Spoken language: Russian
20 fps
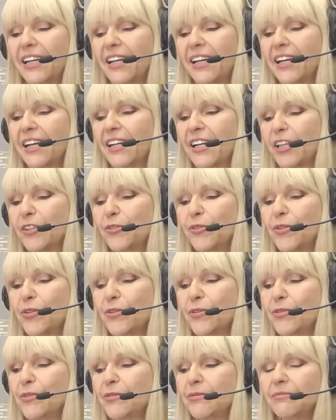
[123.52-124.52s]

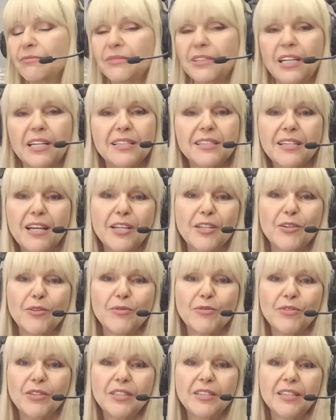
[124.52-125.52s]
которую нельзя не
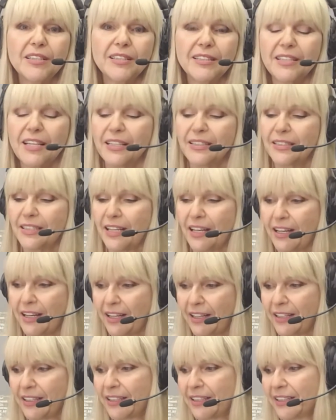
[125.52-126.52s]
увидеть,
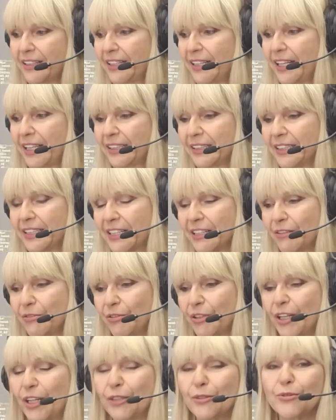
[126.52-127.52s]
зайдя и
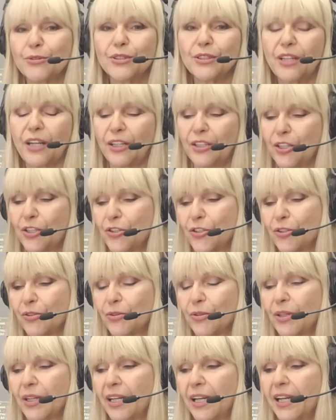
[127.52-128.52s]
открыв эту
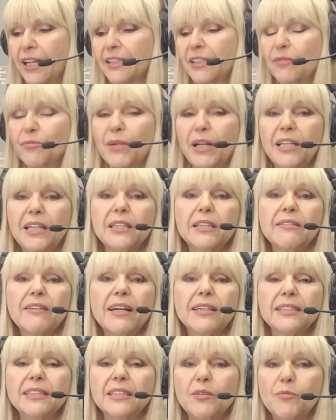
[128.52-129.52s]
страничку. Это
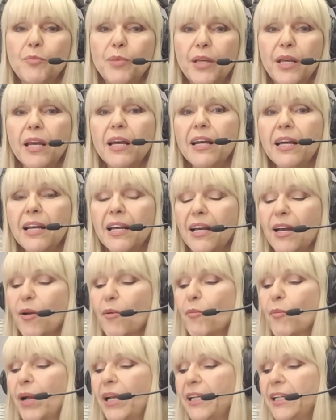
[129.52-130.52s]
молитва о себе,
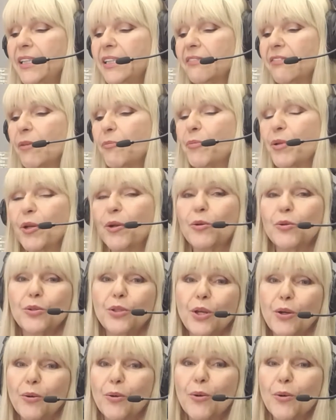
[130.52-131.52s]
молитва
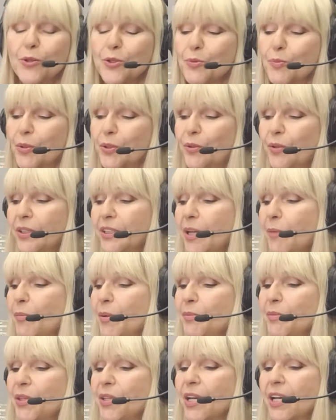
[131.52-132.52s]
прихода к Господу. Она
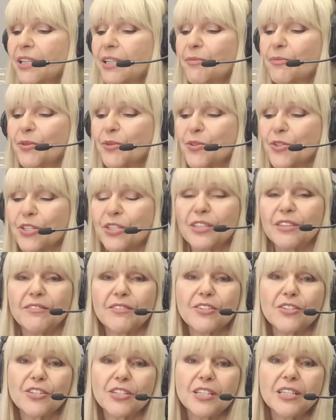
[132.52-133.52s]
поменяла
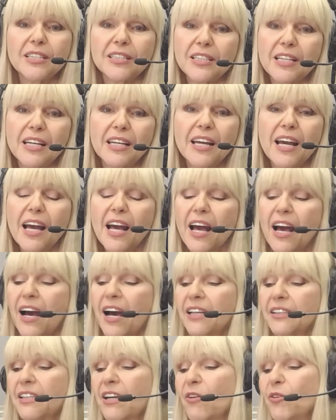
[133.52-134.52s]
множество жизней,
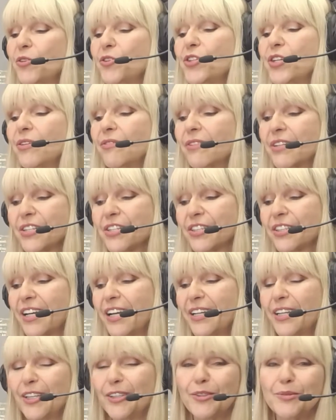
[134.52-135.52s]
она очень
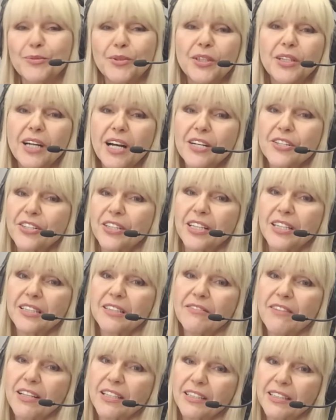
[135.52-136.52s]
важна. Я думаю, каждый
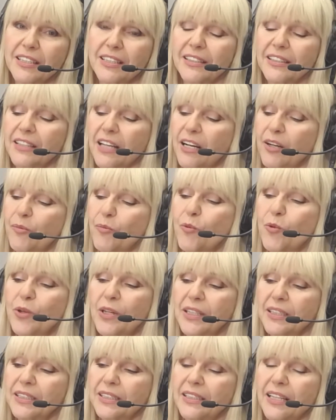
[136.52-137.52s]
из вас так
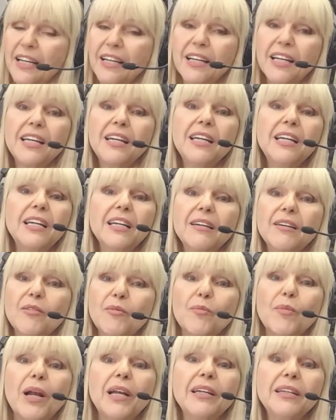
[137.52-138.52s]
молится или
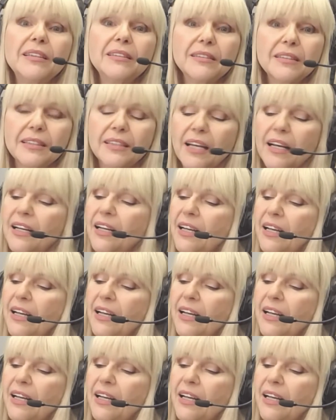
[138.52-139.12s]
молился